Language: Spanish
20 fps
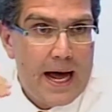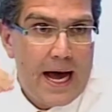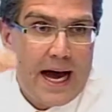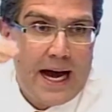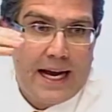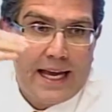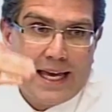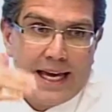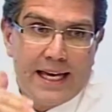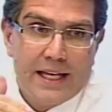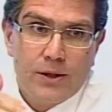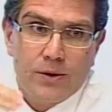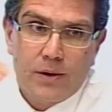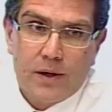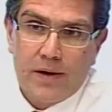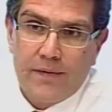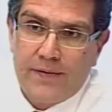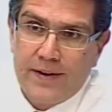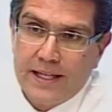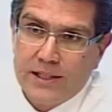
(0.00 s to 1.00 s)
Aquellos
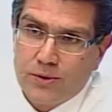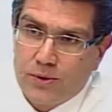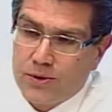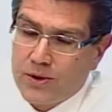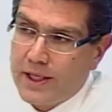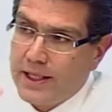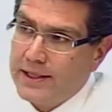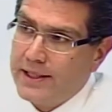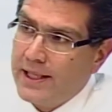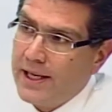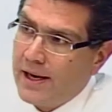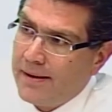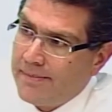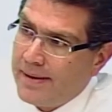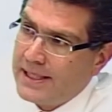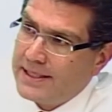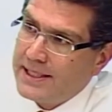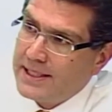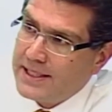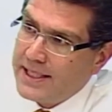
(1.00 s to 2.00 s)
refrescos que tienen
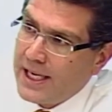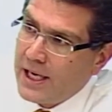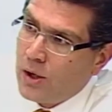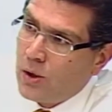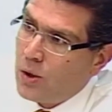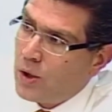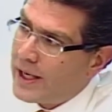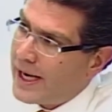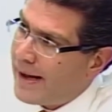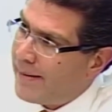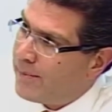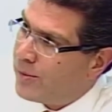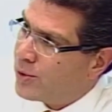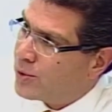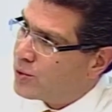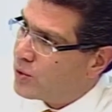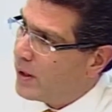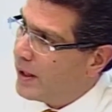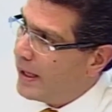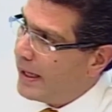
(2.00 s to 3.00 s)
más de 5
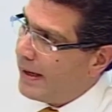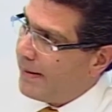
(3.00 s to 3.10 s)
gramos